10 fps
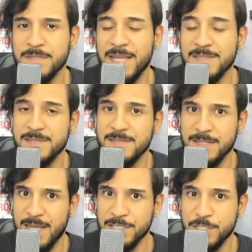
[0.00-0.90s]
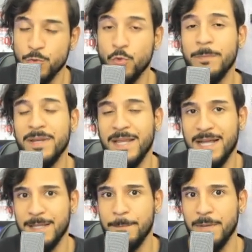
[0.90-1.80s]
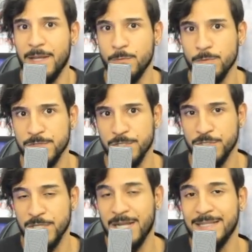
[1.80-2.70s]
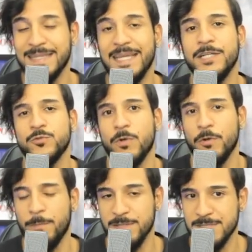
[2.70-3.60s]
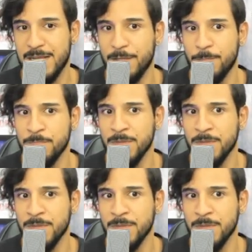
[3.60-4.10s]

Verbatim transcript: E essa cidade é dominada pela Rússia já desde o ano passado.